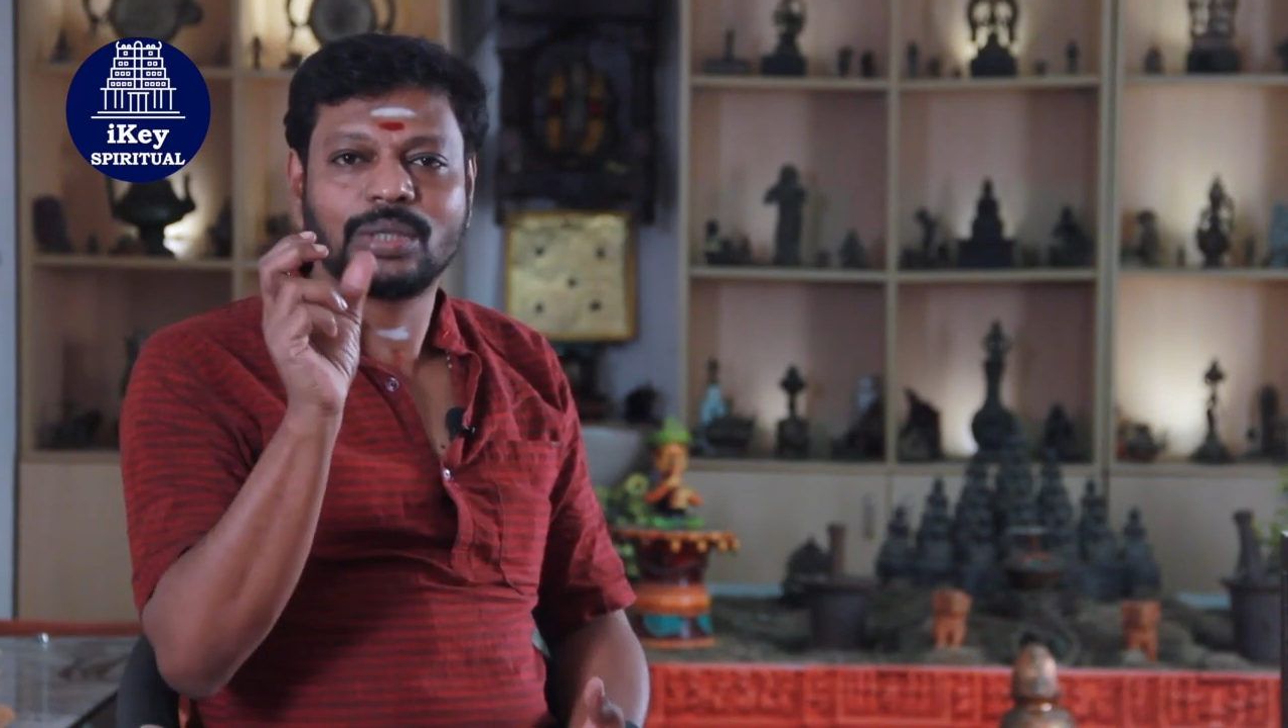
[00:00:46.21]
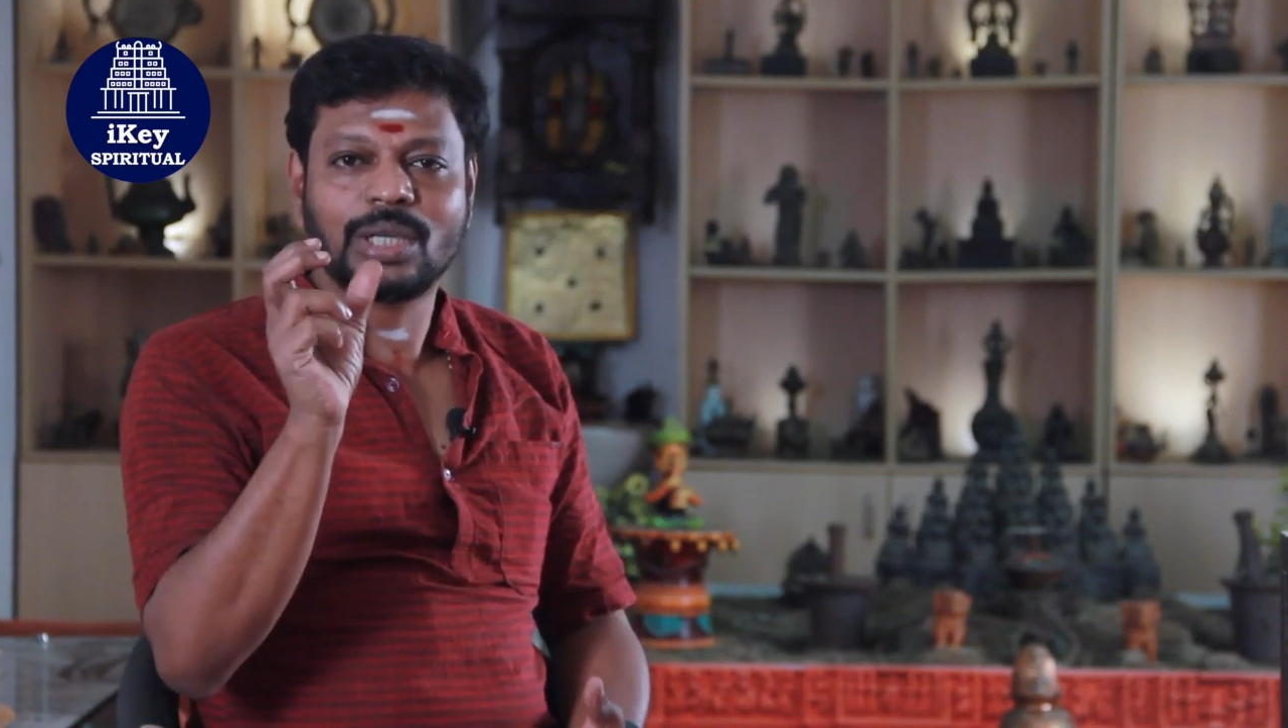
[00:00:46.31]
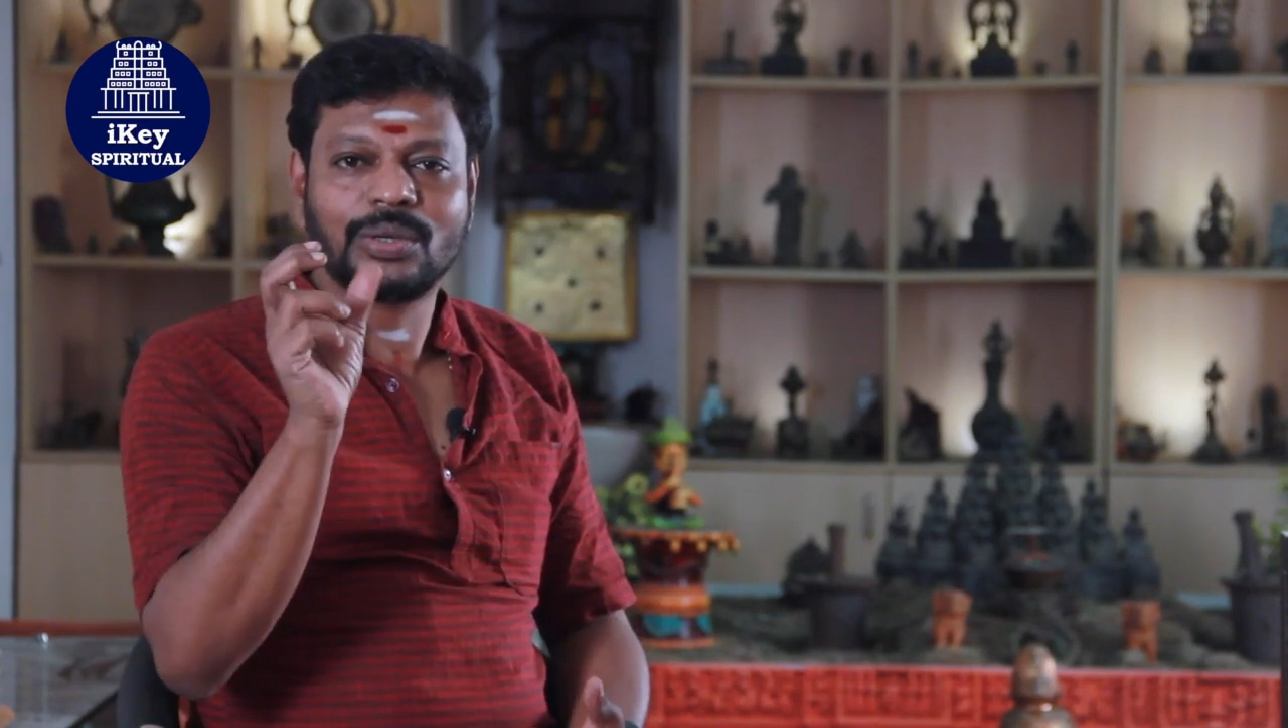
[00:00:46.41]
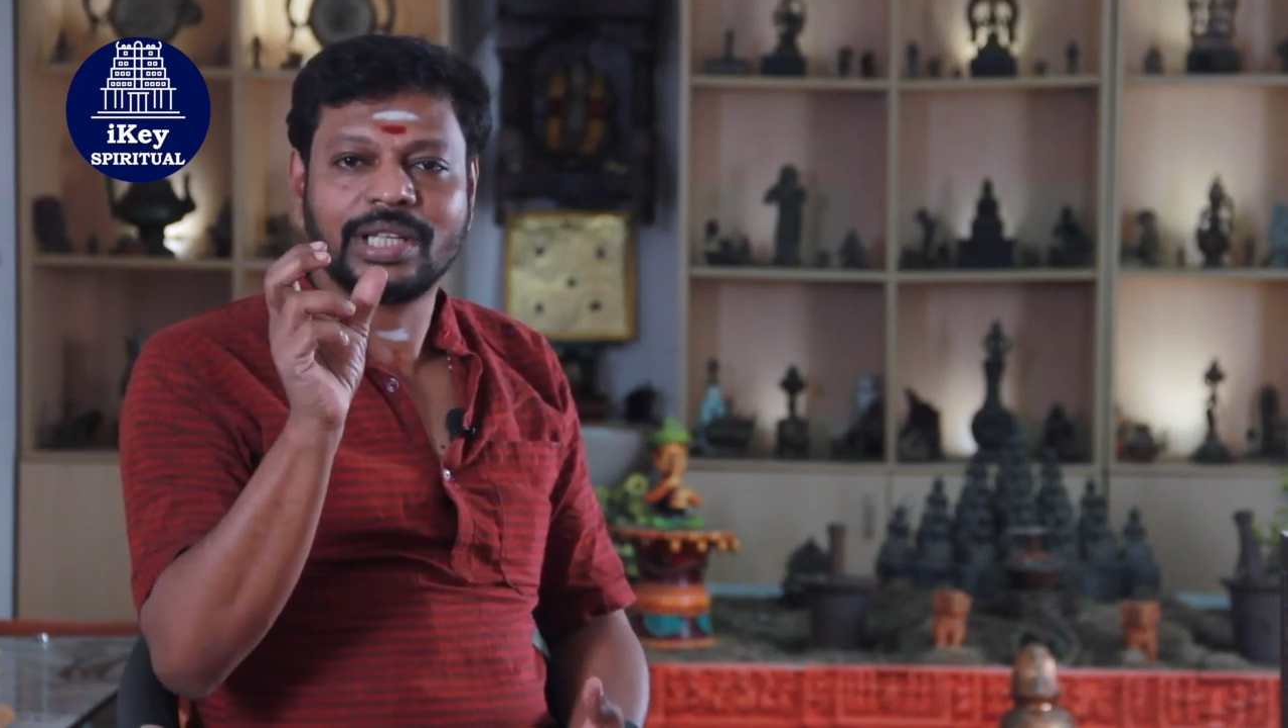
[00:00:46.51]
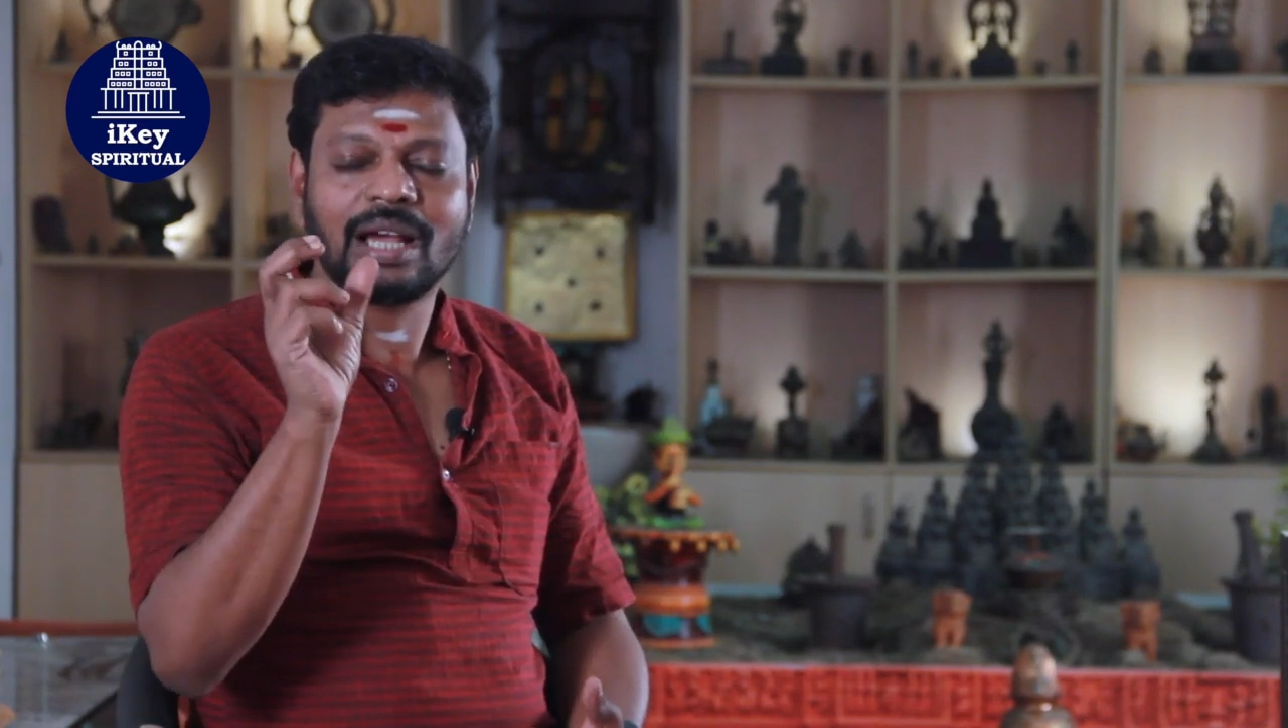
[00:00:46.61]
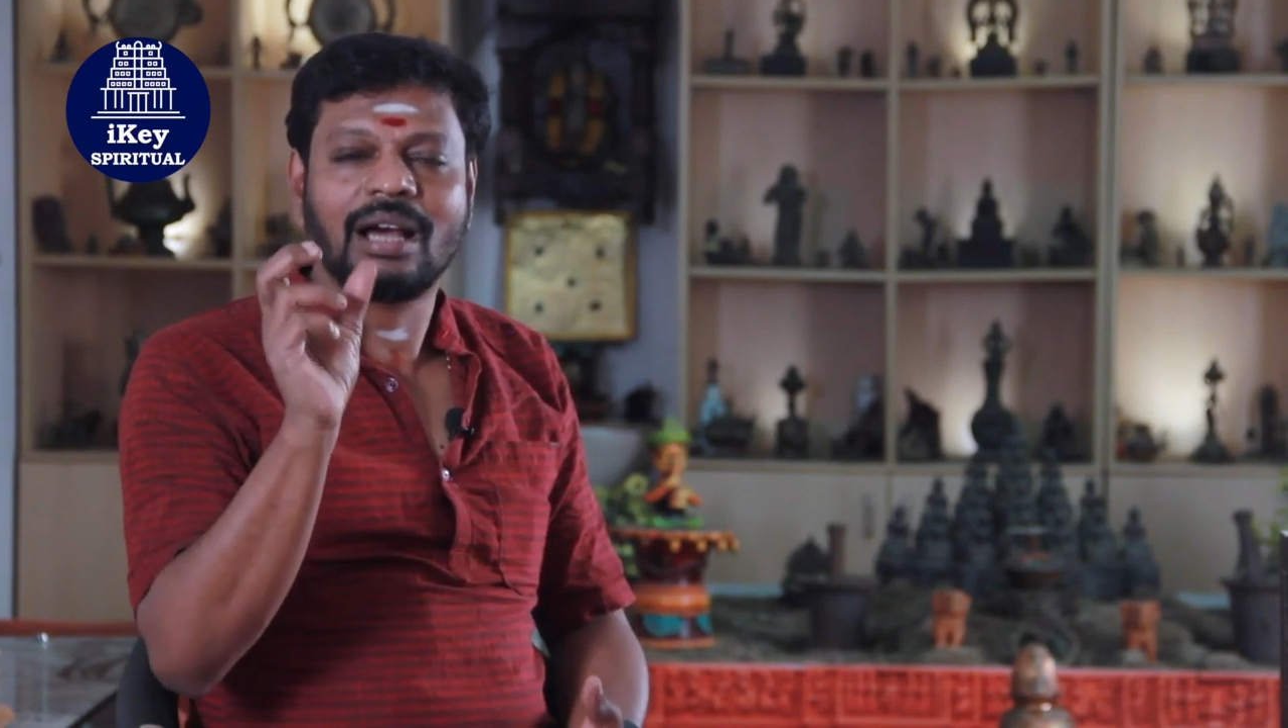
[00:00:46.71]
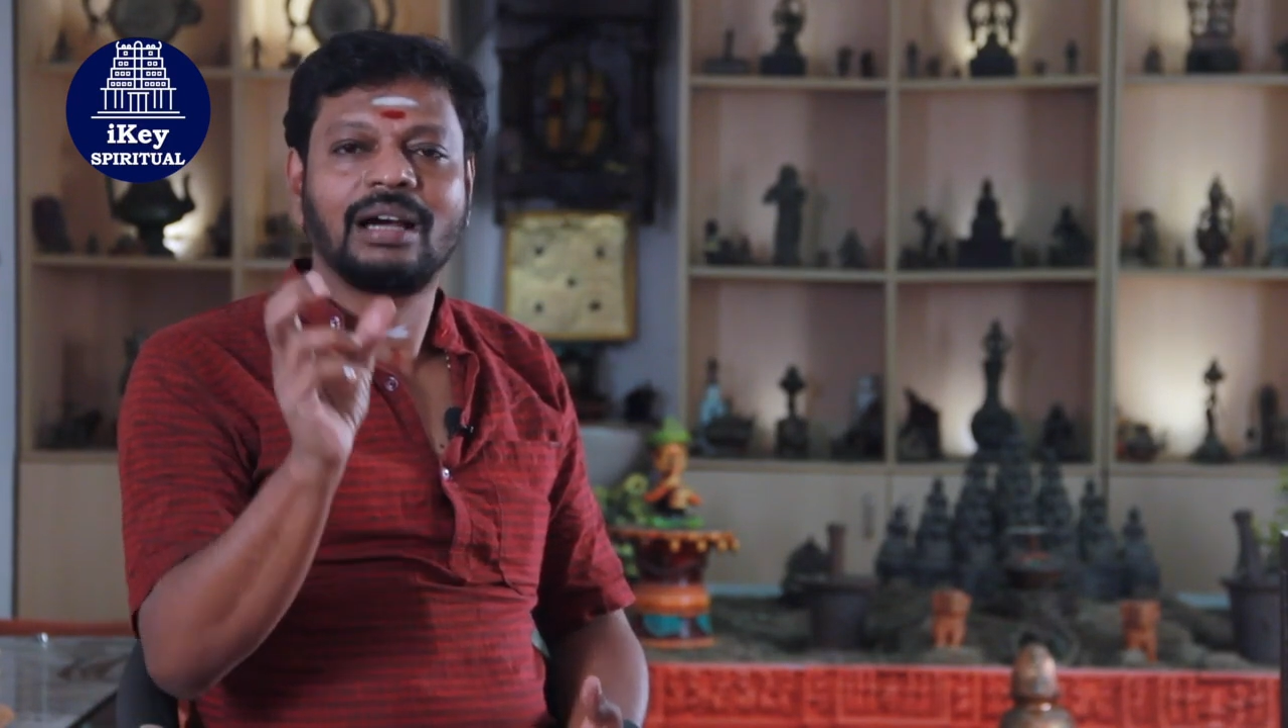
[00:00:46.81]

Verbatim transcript: உடலுடைய